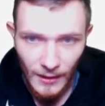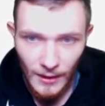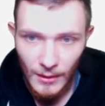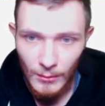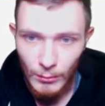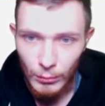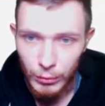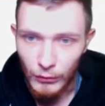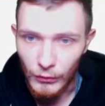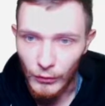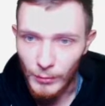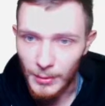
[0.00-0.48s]

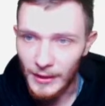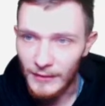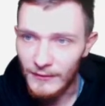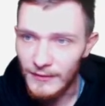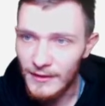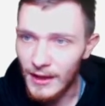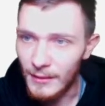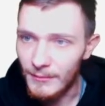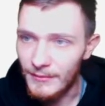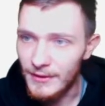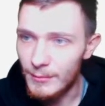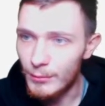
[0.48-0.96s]
pour vous
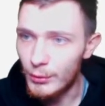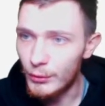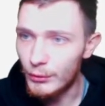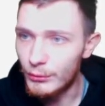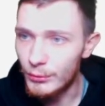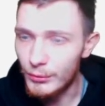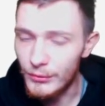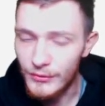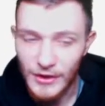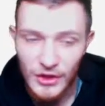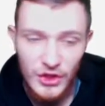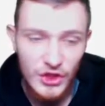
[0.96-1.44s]
prévenir un petit peu de
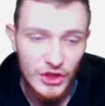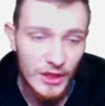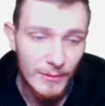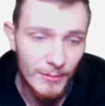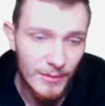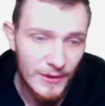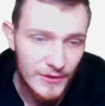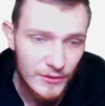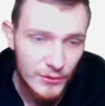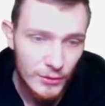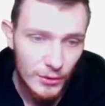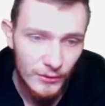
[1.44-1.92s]
tout ça. J'étais
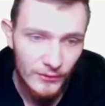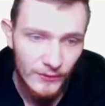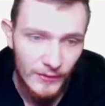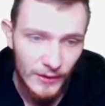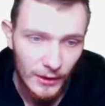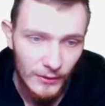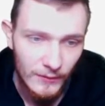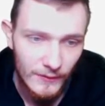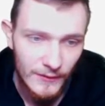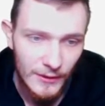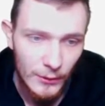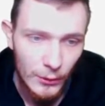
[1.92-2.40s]
pas sûr de faire
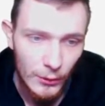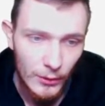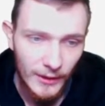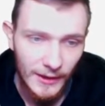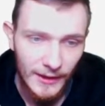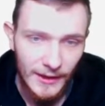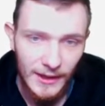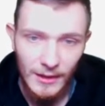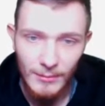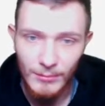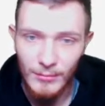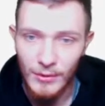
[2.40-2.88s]
une vidéo
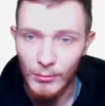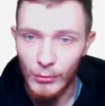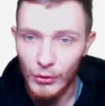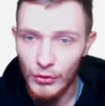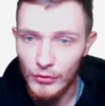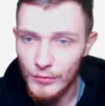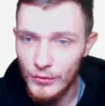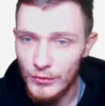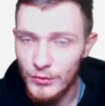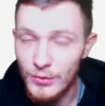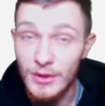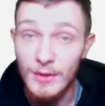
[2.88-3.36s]
récap, mais bon, je
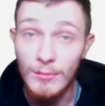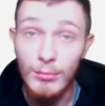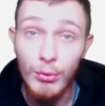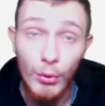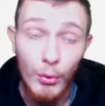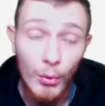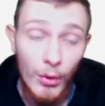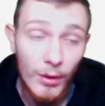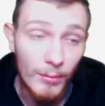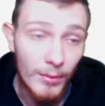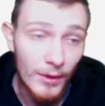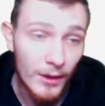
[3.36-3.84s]
me suis dit
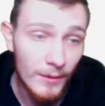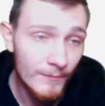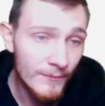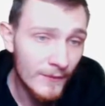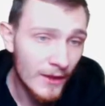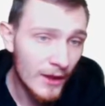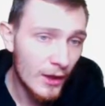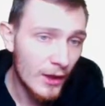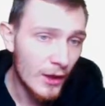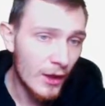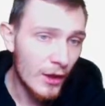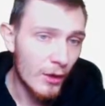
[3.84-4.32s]
pourquoi pas.
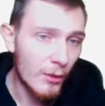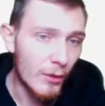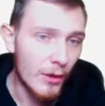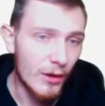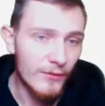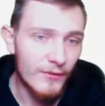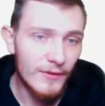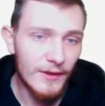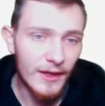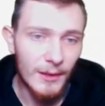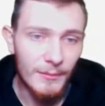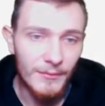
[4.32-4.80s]
On va
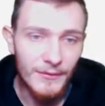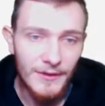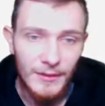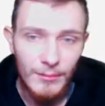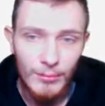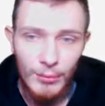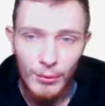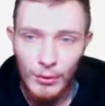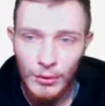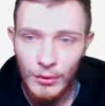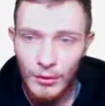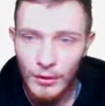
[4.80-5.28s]
faire un petit
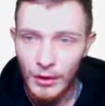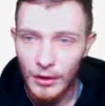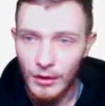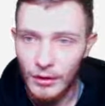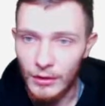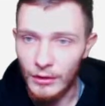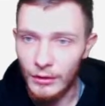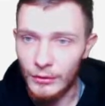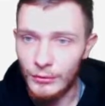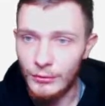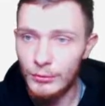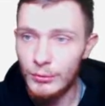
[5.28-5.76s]
peu
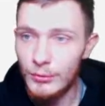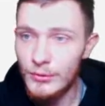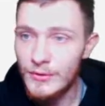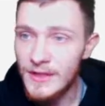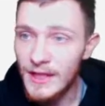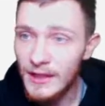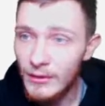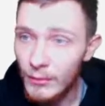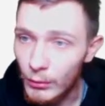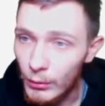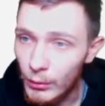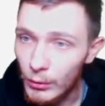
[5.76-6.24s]
euh, tout
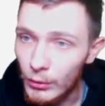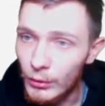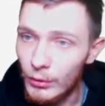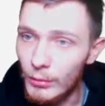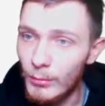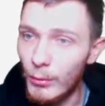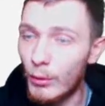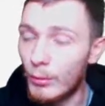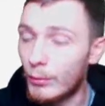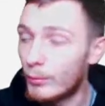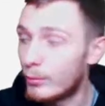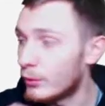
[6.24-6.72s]
ça. Donc euh,
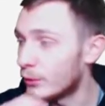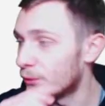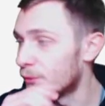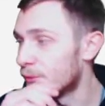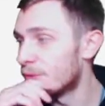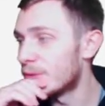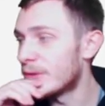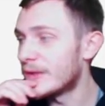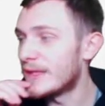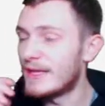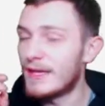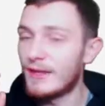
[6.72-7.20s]
bon, pour tous
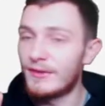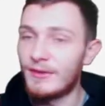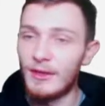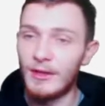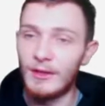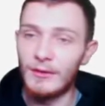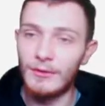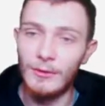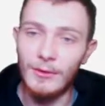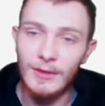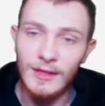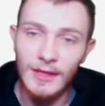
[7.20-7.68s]
ceux qui
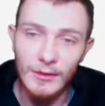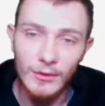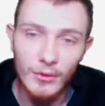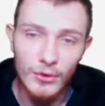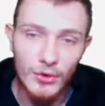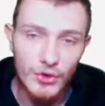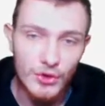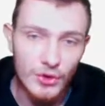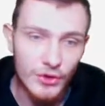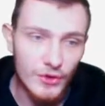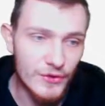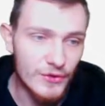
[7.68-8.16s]
attendent quelque
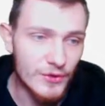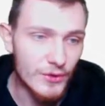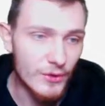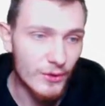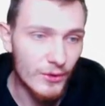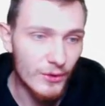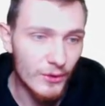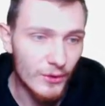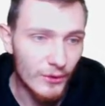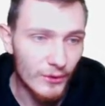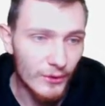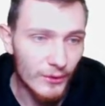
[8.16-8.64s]
chose
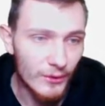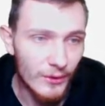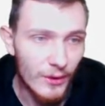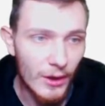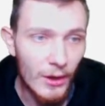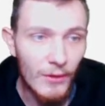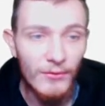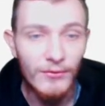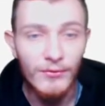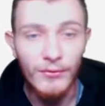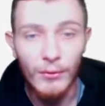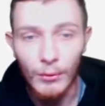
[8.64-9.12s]
euh,
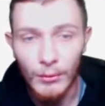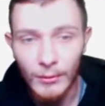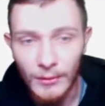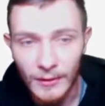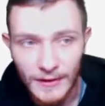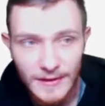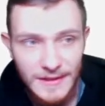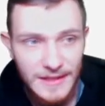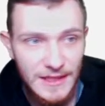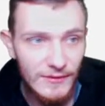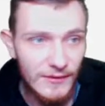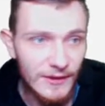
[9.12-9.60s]
en fond,
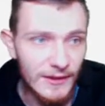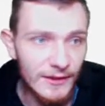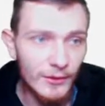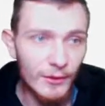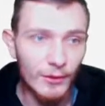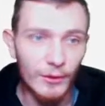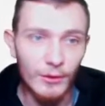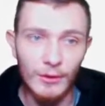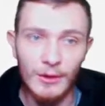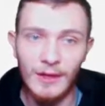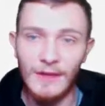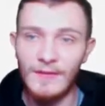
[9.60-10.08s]
hein, ça va
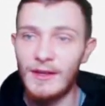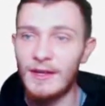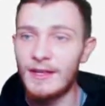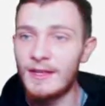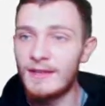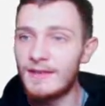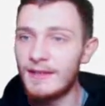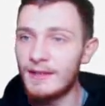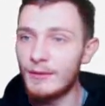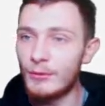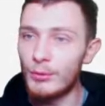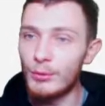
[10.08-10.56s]
être
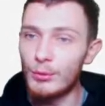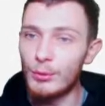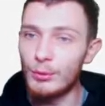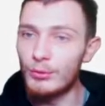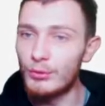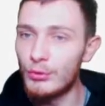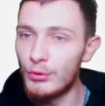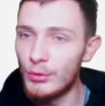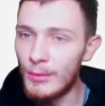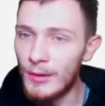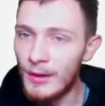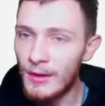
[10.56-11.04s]
l'analytique de
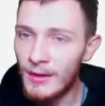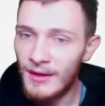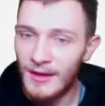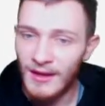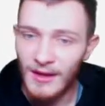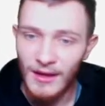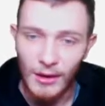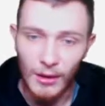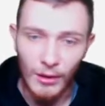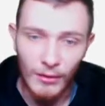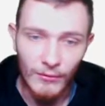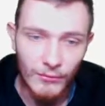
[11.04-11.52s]
YouTube
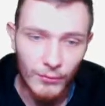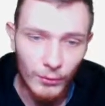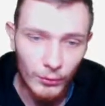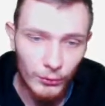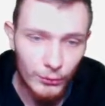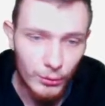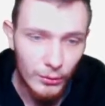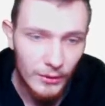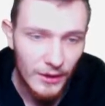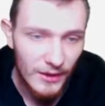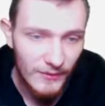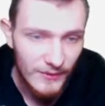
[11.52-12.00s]
en fond
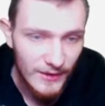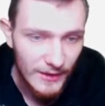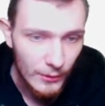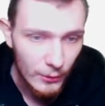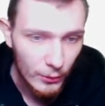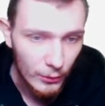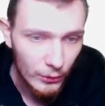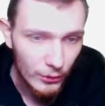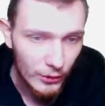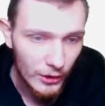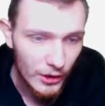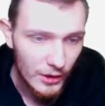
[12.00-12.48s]
toute la
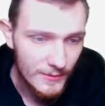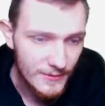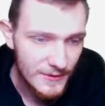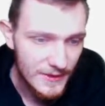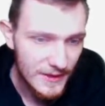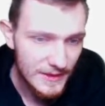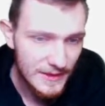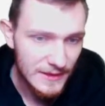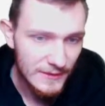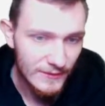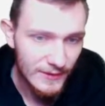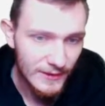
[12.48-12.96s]
vidéo. Donc comme ça,
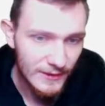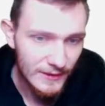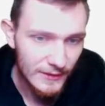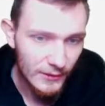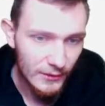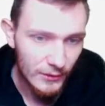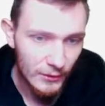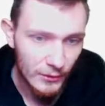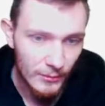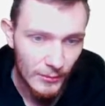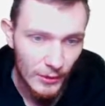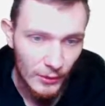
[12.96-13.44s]
ça va
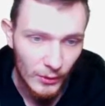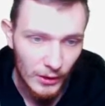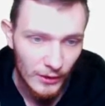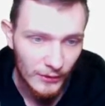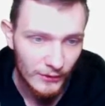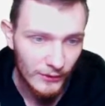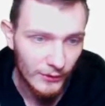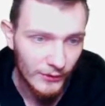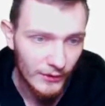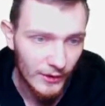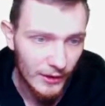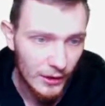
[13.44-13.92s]
être, bah
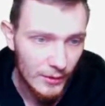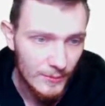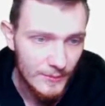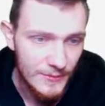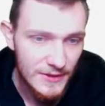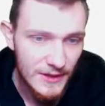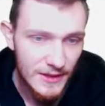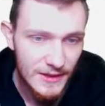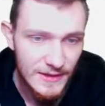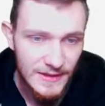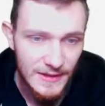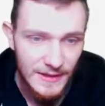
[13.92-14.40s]
sera comme
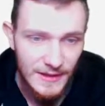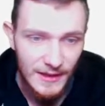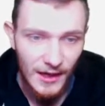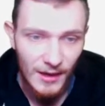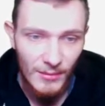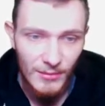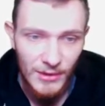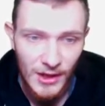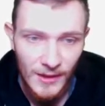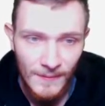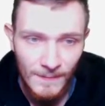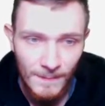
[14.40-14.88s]
ça et ça ira
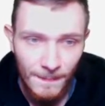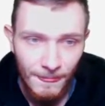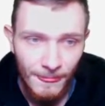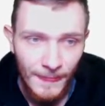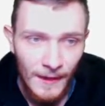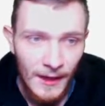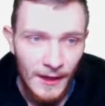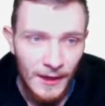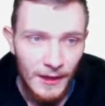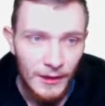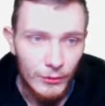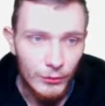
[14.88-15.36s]
bien.
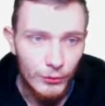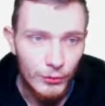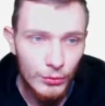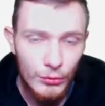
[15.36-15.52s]
Du